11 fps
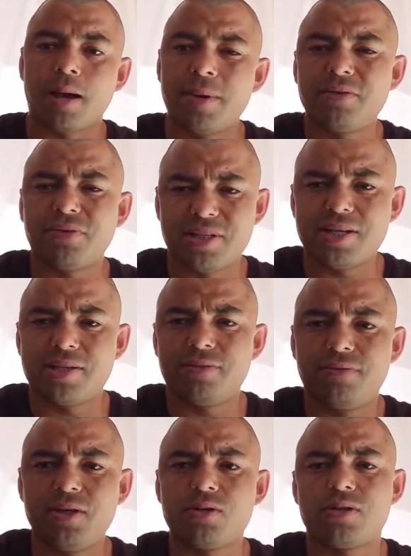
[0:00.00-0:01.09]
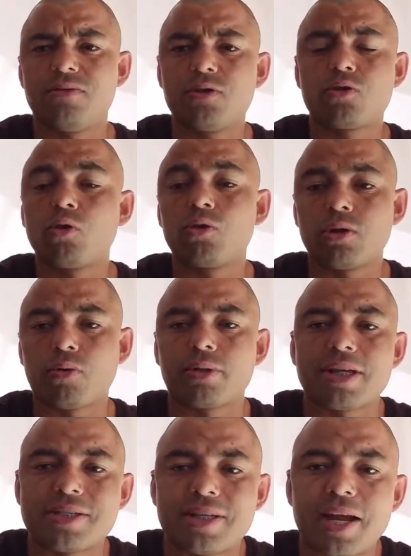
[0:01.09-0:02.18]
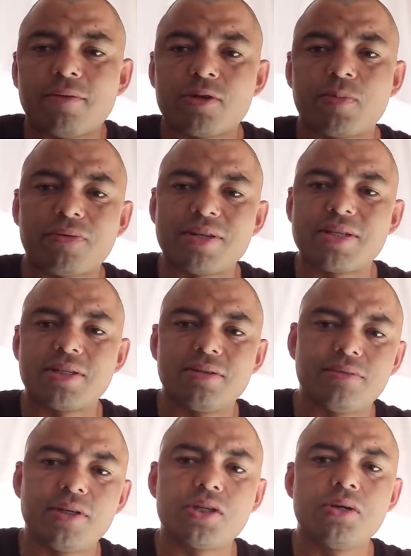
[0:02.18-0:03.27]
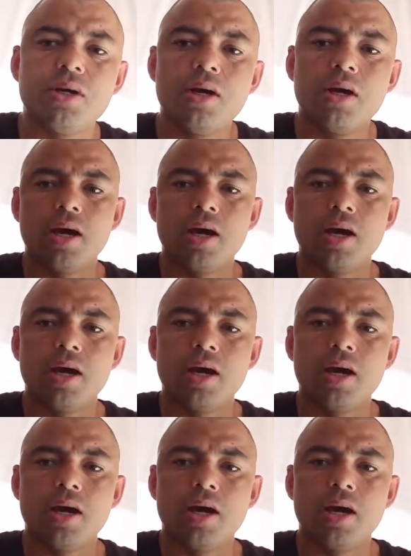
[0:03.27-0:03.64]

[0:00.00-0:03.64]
Acabei de fazer esse vídeo, esse vídeo estou lutando contra as trevas para fazer esse vídeo.